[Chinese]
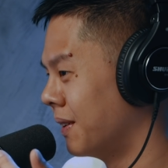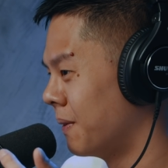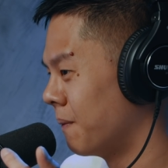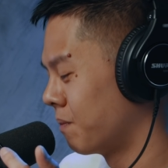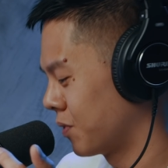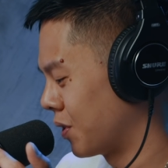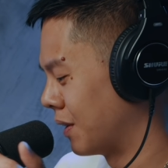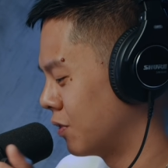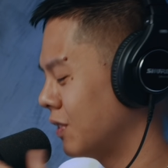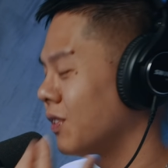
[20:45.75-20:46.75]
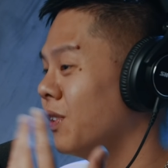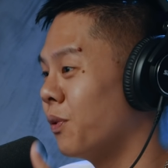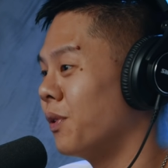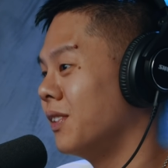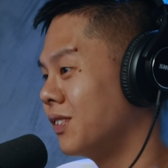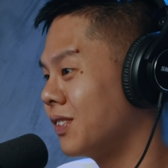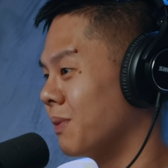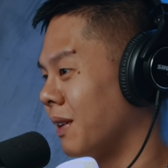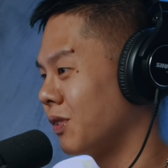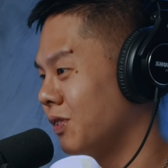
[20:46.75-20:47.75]
嗯，对，所以因为有认
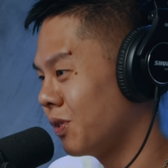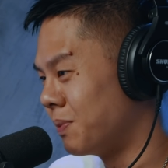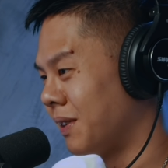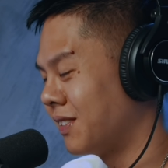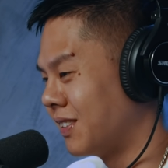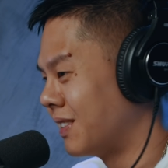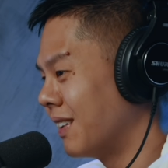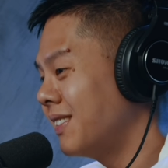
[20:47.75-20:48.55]
识嘛，所以就会比较期待。